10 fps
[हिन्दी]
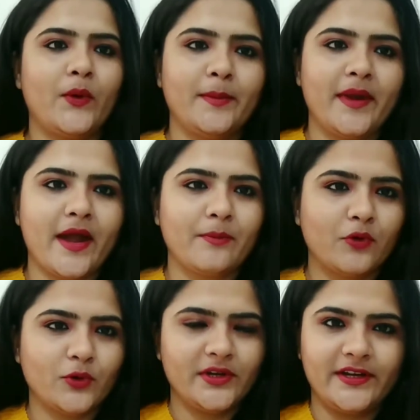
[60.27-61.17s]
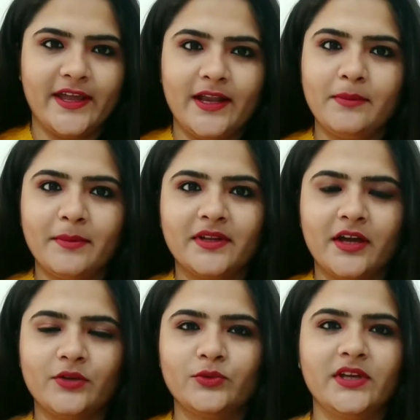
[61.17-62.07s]
हैं और मैं आपको डिटेल में
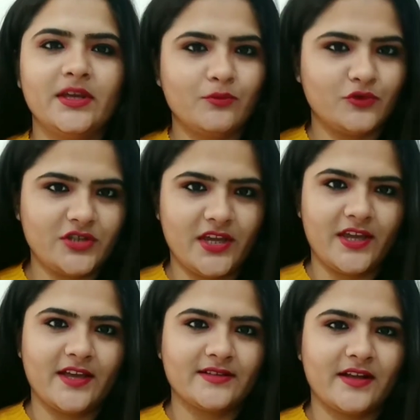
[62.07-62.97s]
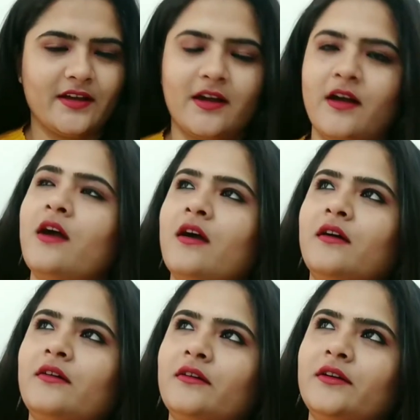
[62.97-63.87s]
बता दूँगी कि मुझे ये कैसा लगा
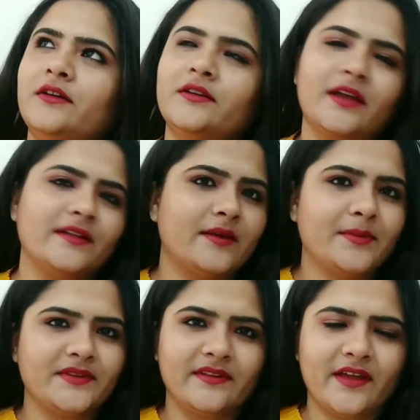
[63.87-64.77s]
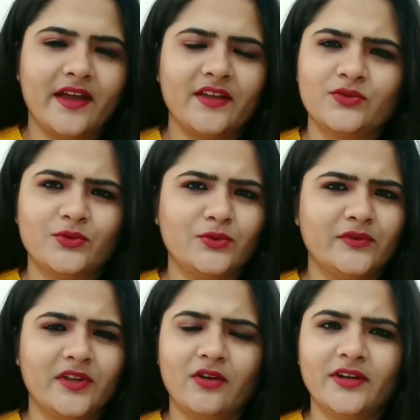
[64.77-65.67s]
और कैसा पसंद आया सो
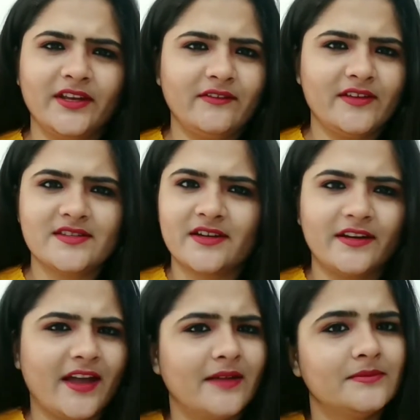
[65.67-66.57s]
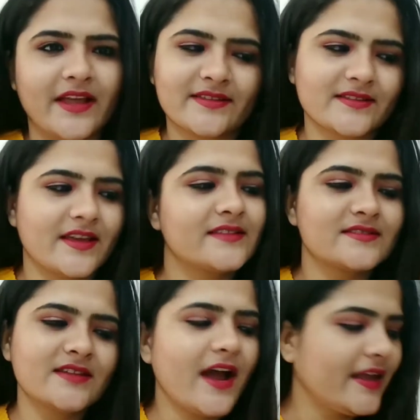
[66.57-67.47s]
विदाउट एनी वेस्टिंग अ टाइम लेट्स गेट
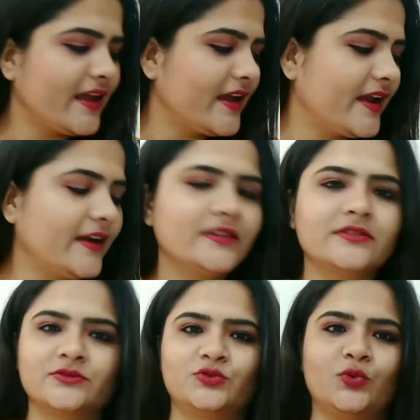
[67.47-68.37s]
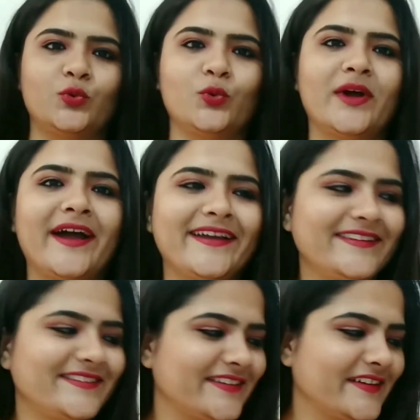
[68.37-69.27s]
स्टार्टेड it so
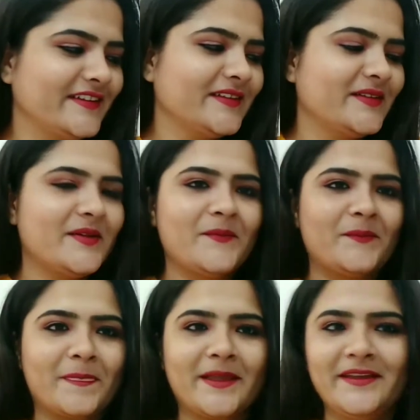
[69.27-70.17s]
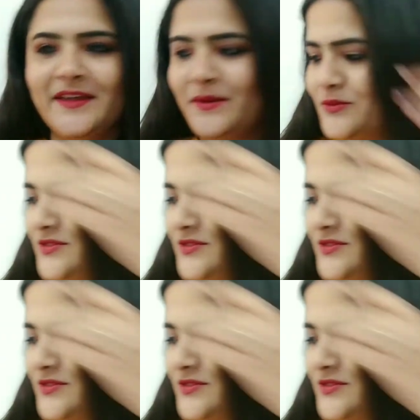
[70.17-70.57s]
guys हम्म, ये